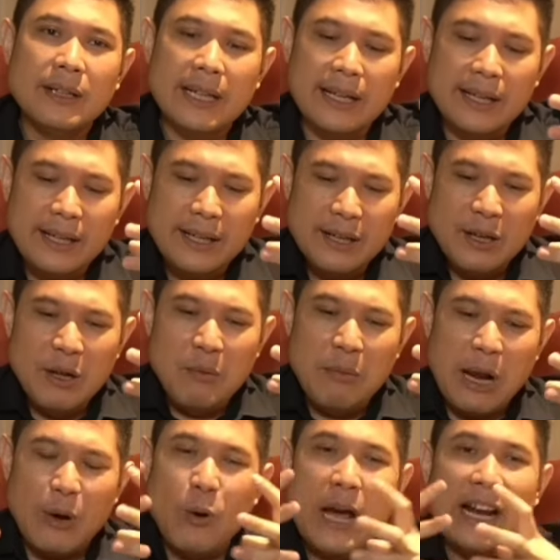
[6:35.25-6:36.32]
Kita nih
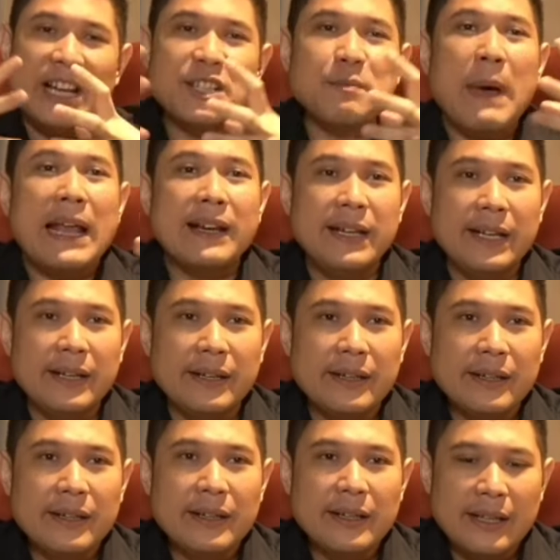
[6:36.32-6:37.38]
melakukan expanding
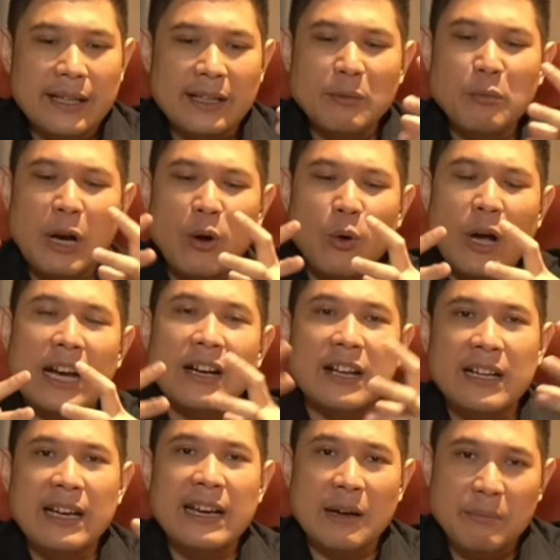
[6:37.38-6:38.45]
kita tuh melakukan
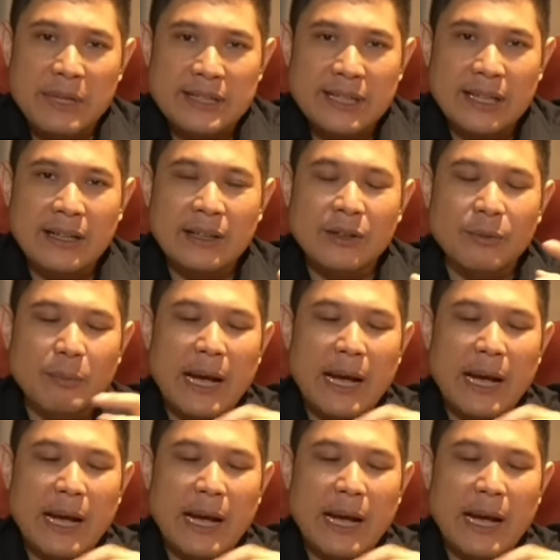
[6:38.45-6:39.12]
kedinamisan gitu.